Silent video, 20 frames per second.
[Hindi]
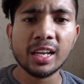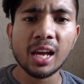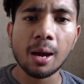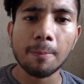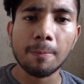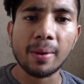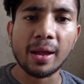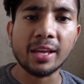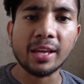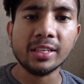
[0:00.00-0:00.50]
के लिए
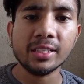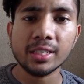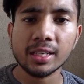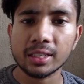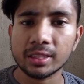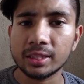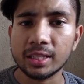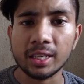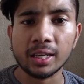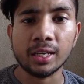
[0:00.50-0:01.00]
अप्लाई
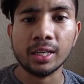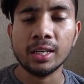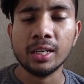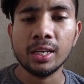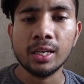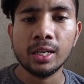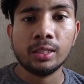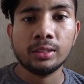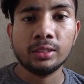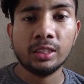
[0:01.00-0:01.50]
करते
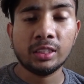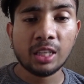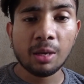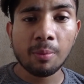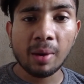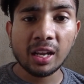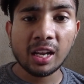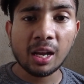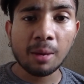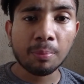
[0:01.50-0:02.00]
हैं
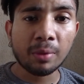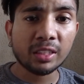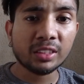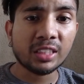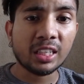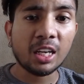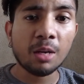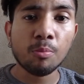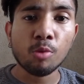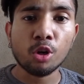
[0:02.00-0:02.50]
जिसके बाद आपका
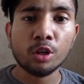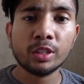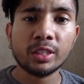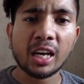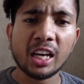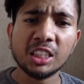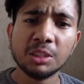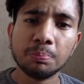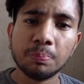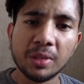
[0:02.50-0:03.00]
चैनल
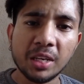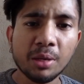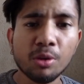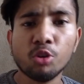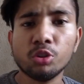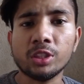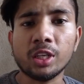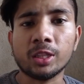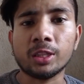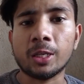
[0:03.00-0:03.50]
मोनेटाइज भी
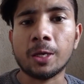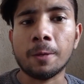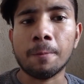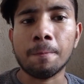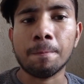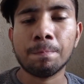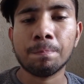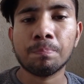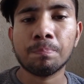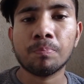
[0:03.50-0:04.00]
हो जाता
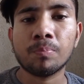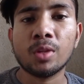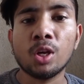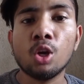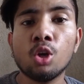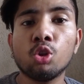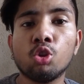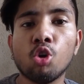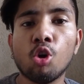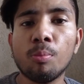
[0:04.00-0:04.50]
है
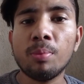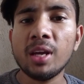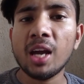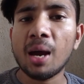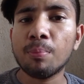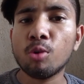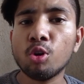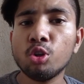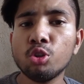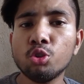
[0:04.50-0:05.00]
तो भी
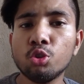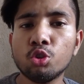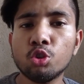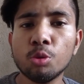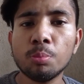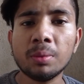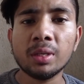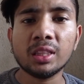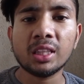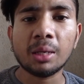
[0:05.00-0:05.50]
आपको
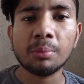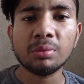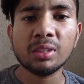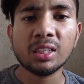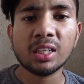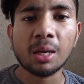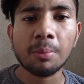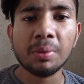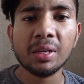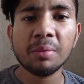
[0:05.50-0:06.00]
यूट्यूब की तरफ
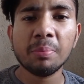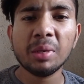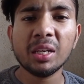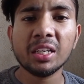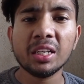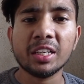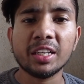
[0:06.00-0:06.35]
से कभी भी